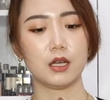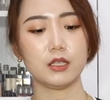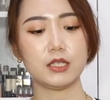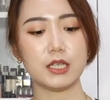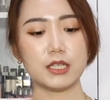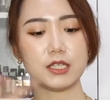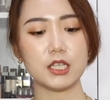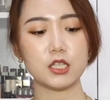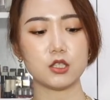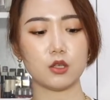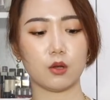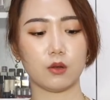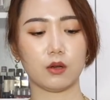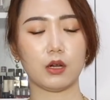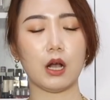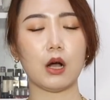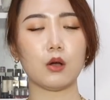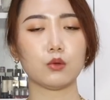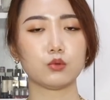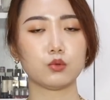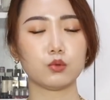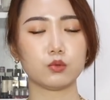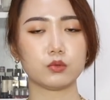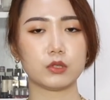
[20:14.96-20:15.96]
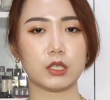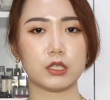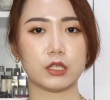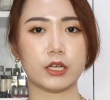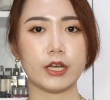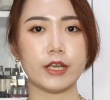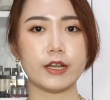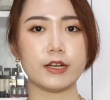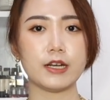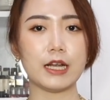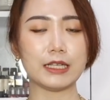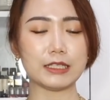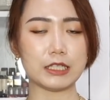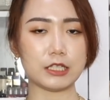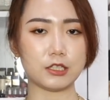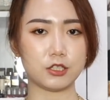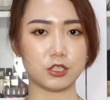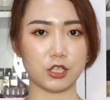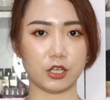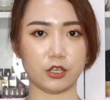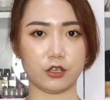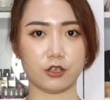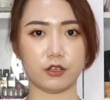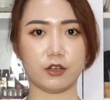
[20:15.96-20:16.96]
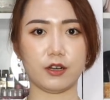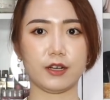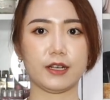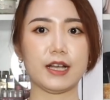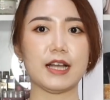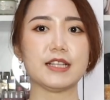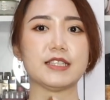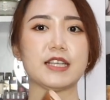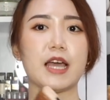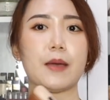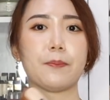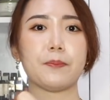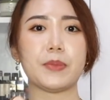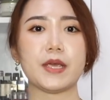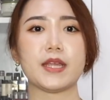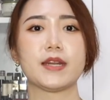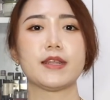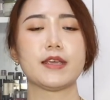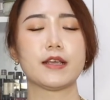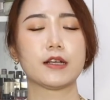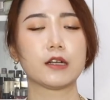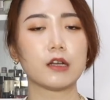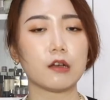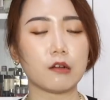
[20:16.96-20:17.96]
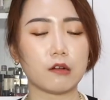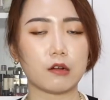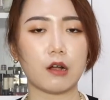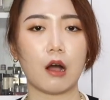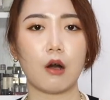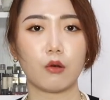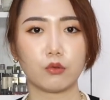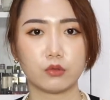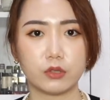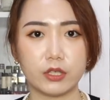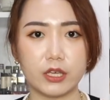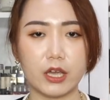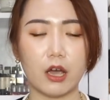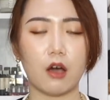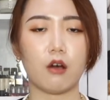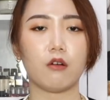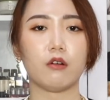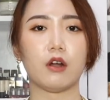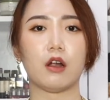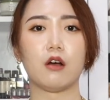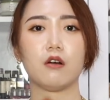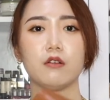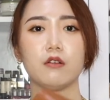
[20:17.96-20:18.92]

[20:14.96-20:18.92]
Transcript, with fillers: 而且这种高度呢，可以让你整个人看起来比例更高挑，然